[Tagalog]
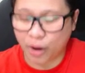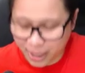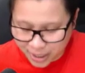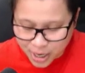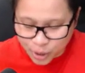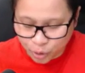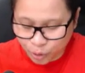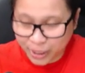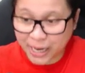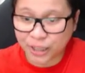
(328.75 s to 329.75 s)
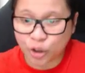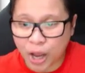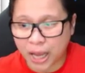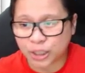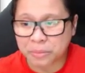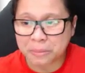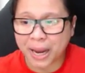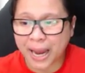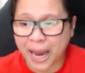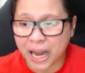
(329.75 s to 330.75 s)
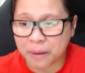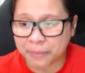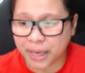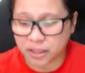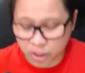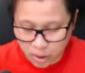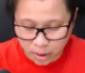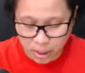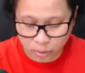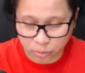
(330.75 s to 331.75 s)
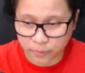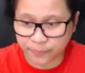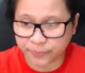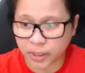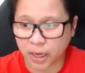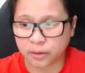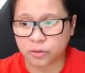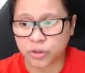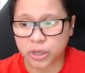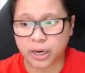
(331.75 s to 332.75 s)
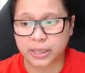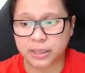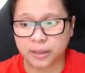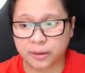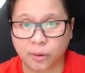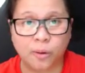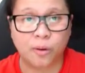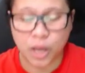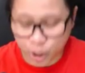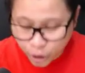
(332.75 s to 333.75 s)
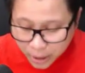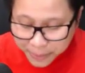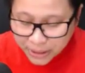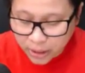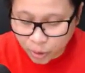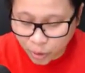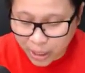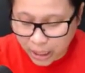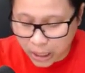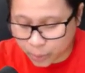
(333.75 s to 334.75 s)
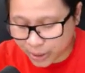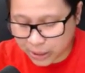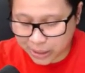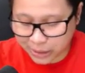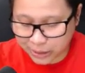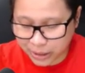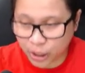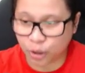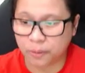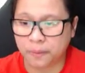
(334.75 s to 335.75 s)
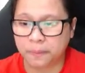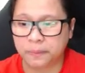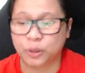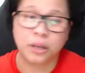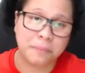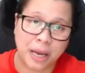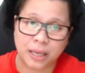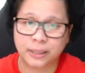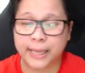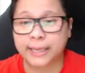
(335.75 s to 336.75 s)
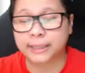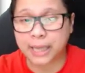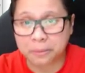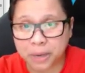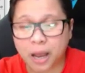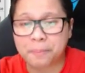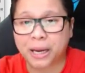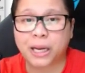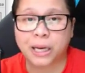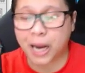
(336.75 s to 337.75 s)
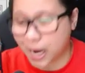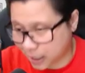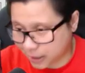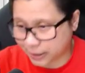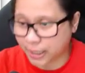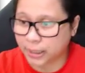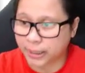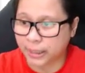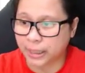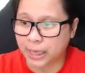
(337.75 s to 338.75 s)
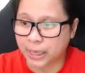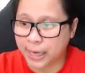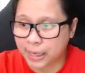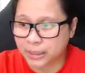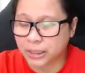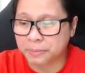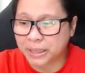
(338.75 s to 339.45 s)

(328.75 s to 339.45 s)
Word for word: Okay. So, ganito ah. So, may mga elements itong, itong charts na to. Yung iba dito, gagalawin na natin ngayon. Yung iba, next time na kapag ka nag-aaral na tayo ng technical analysis.